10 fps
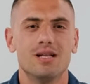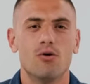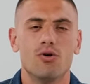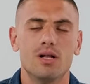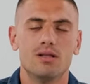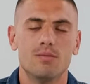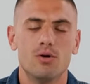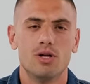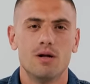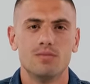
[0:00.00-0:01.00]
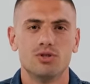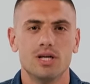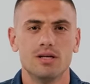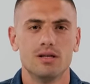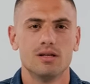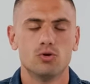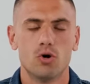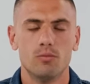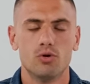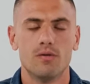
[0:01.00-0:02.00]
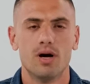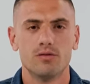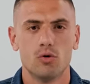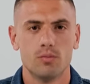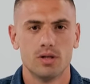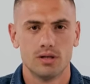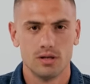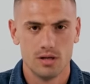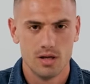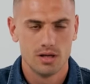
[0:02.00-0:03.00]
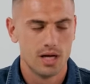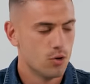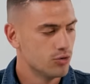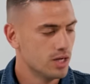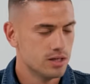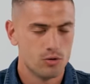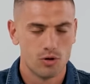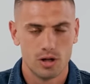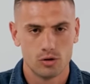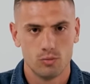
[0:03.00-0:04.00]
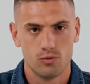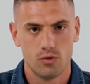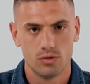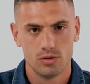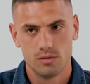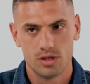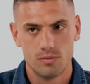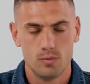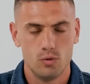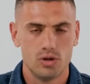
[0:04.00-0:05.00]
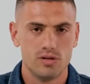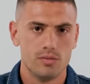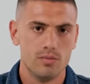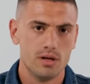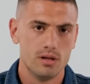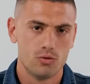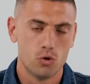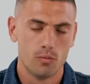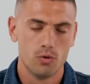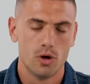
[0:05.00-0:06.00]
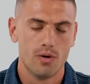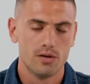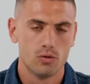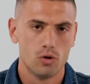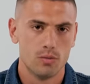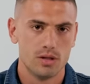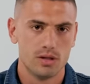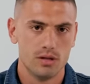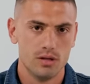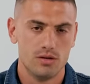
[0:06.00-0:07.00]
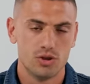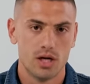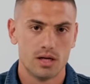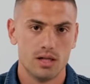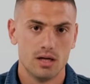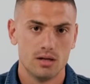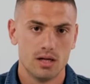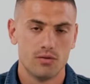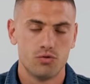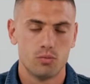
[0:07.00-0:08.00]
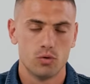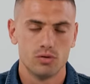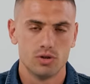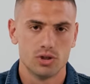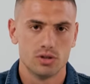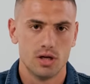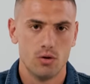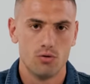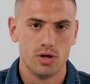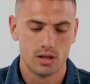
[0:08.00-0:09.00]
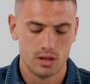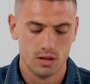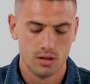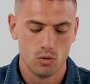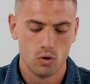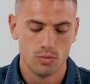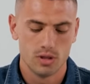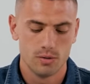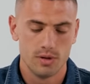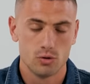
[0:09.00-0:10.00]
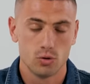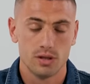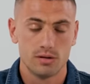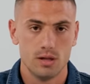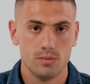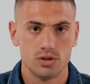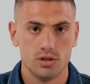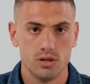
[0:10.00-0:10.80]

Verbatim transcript: öğrendiğim en önemli şey çok mütevazi olmaları. Yani özellikle Ronaldo, Buffon gibi büyük isimlerin çok mütevazi olmaları. Dışarıda yani futbolun dışında örnek olmaları beni çok etkilemişti.